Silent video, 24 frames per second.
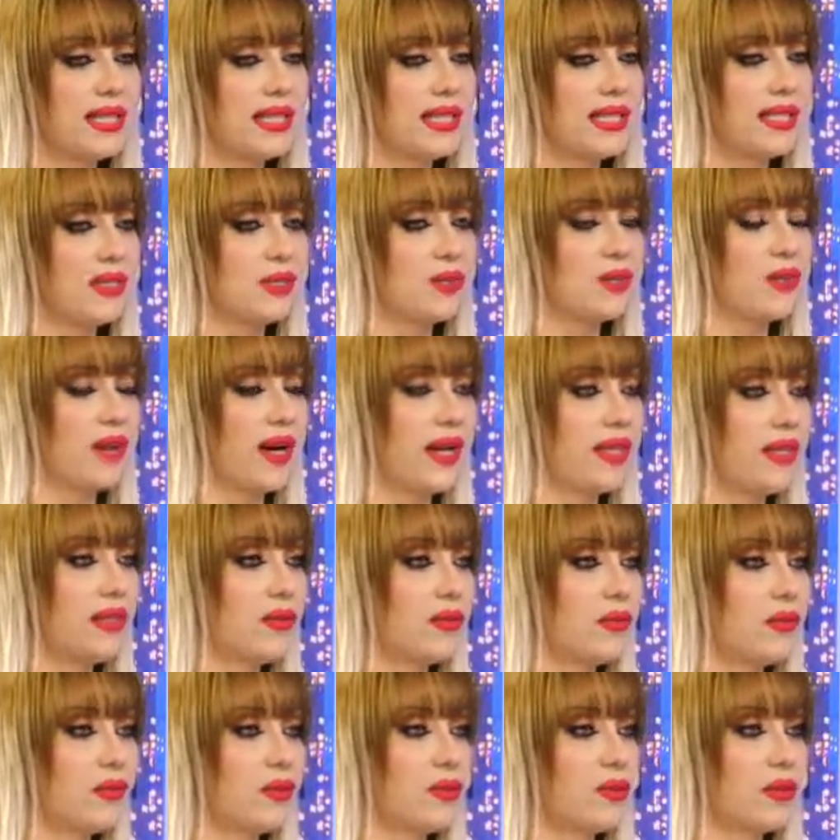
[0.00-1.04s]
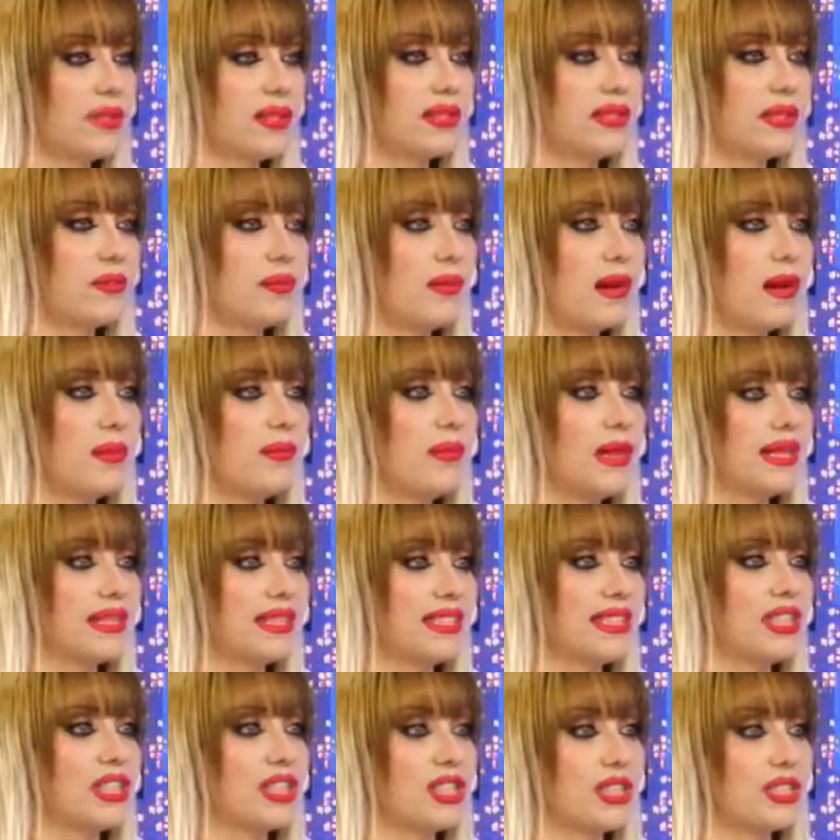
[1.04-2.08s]
e, güvenlik koridorunun
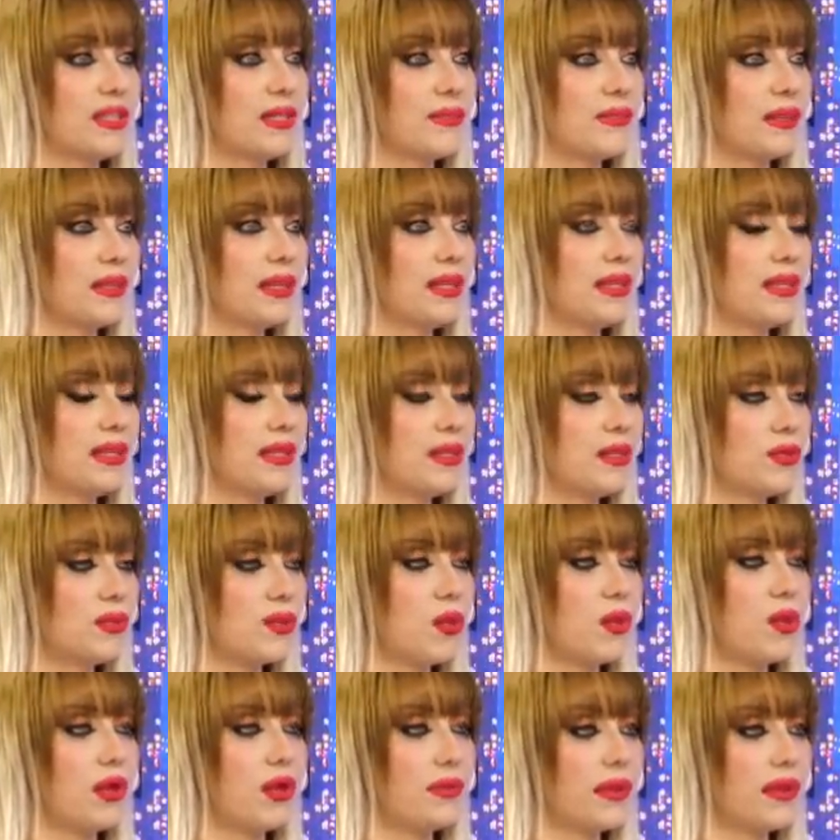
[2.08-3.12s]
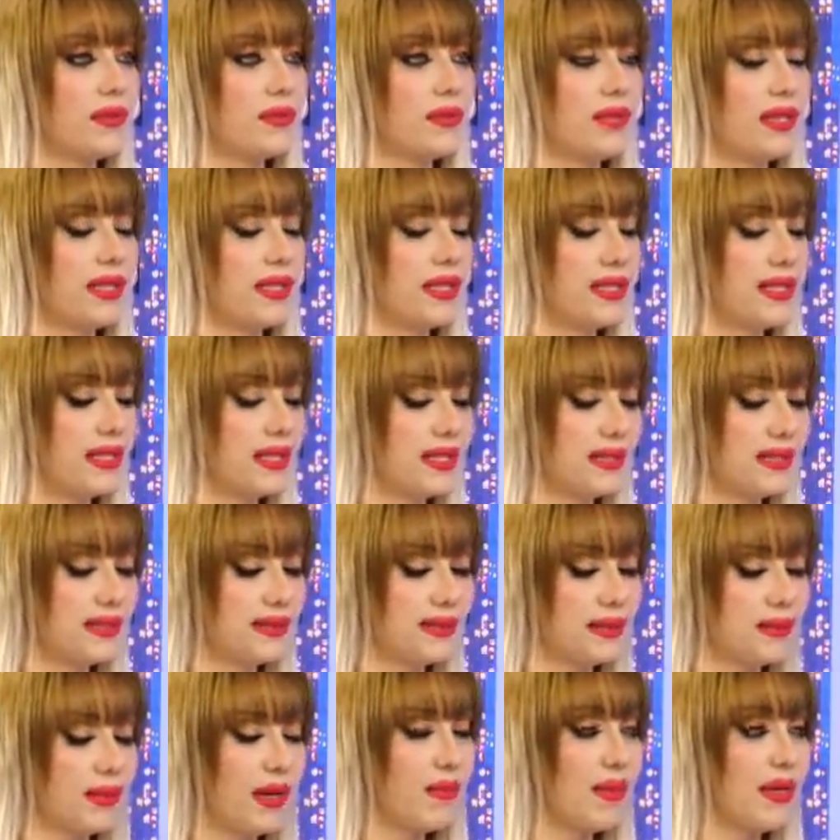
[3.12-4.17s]
tamamen dışında bir e, zorlama ve e,
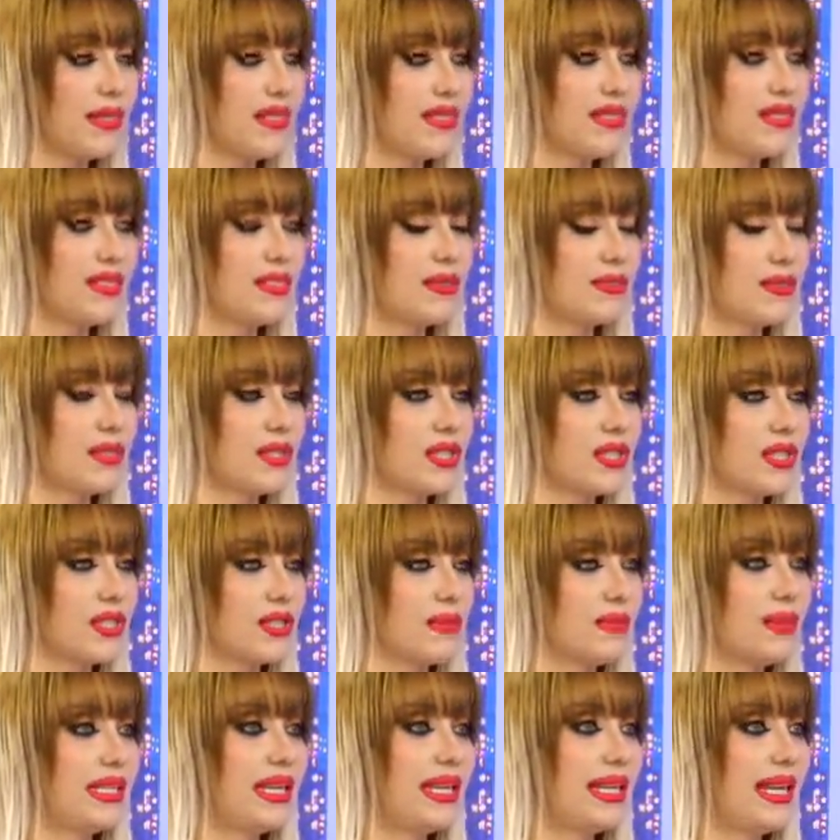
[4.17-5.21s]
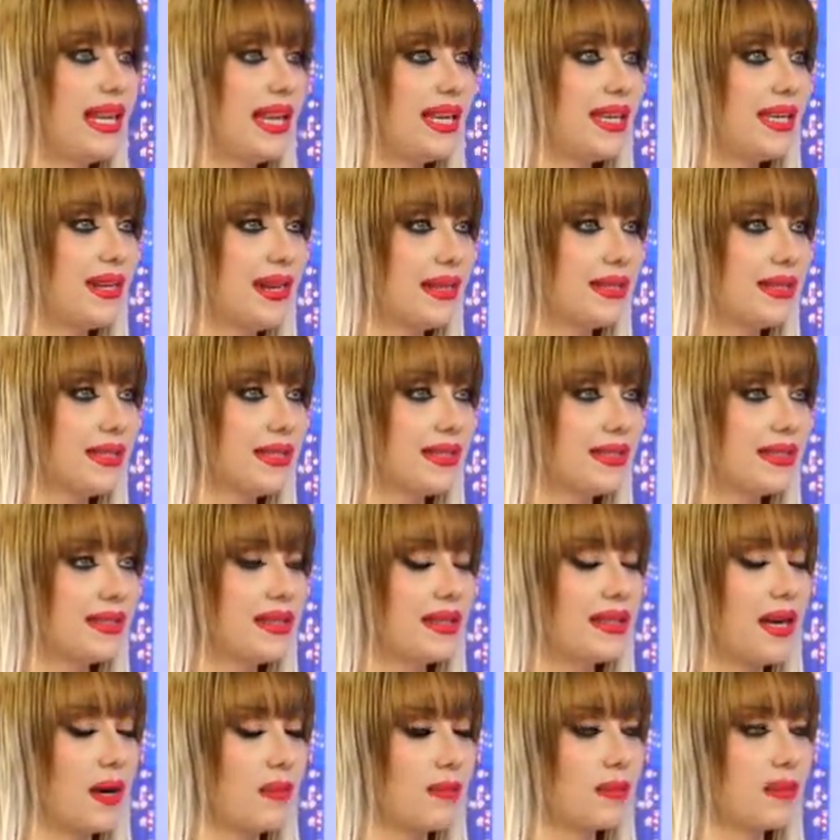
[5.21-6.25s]
tamamen sistemin dışında bir deney aslında
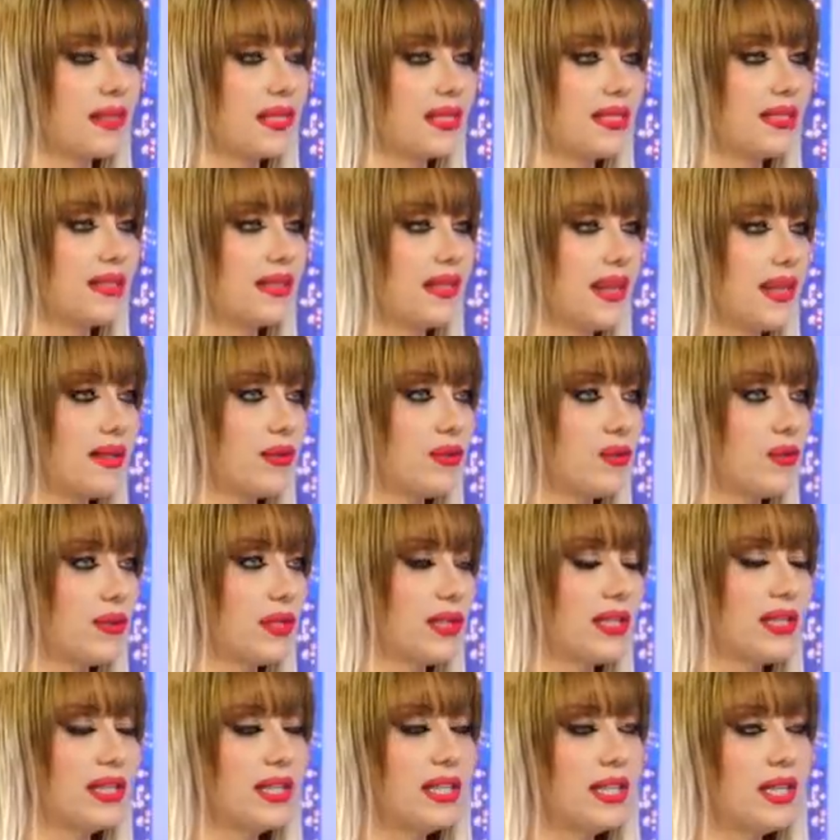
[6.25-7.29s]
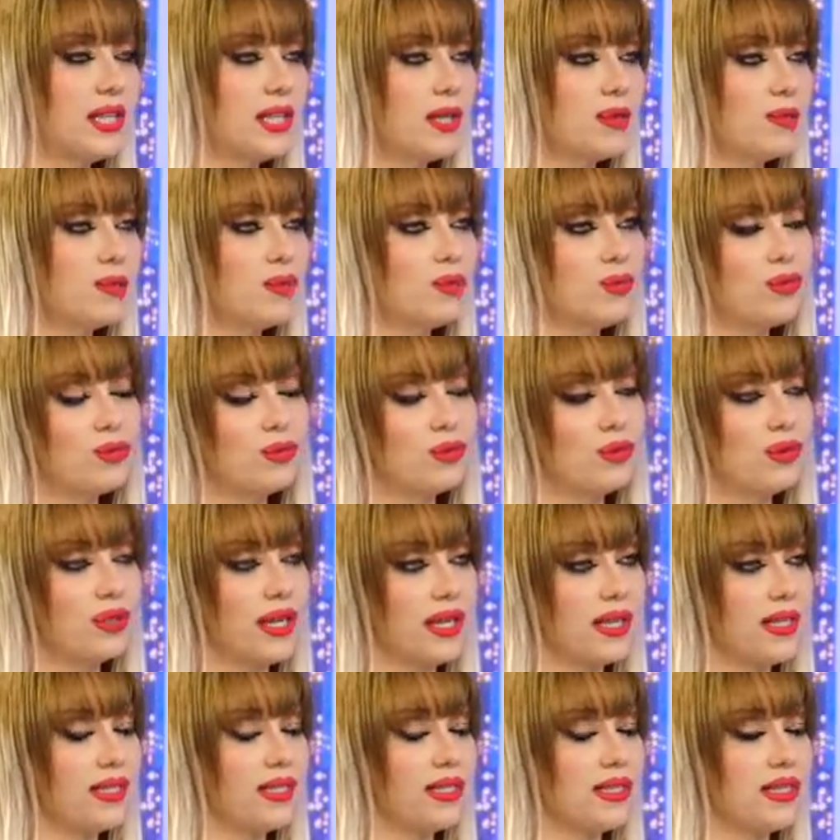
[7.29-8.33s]
yapmasından dolayı bütün
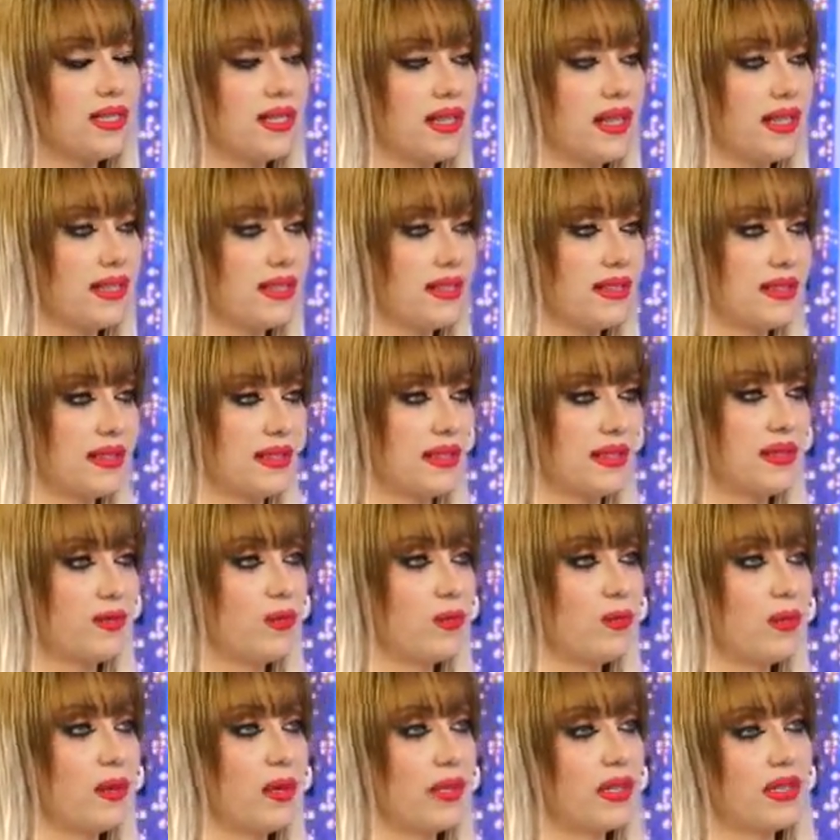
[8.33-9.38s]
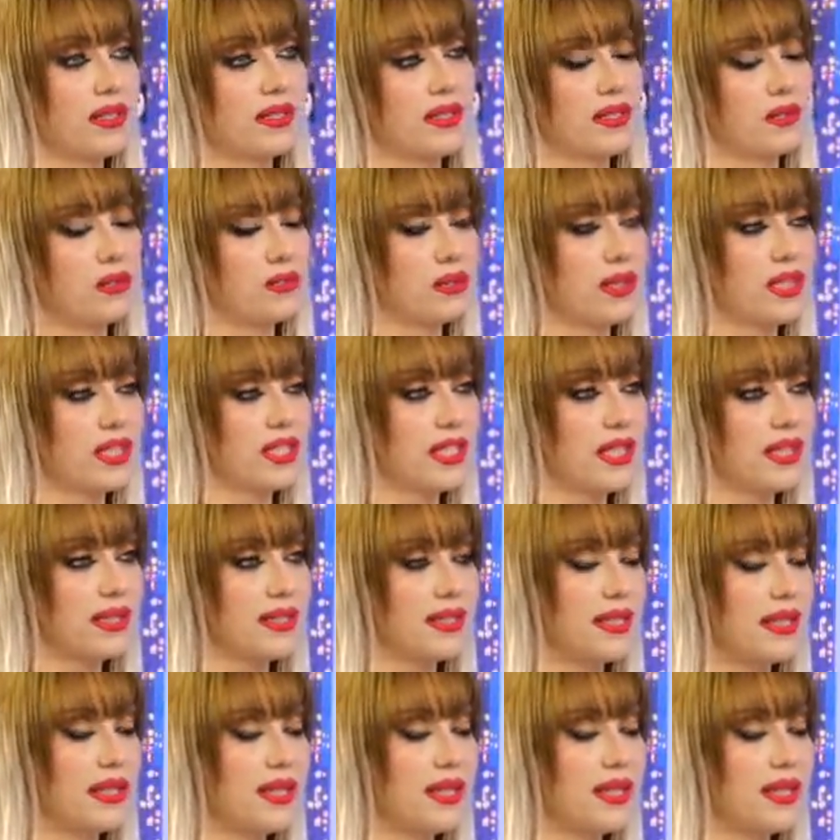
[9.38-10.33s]
dünya etkisi altına alan Avrupa'ya kadar ulaşan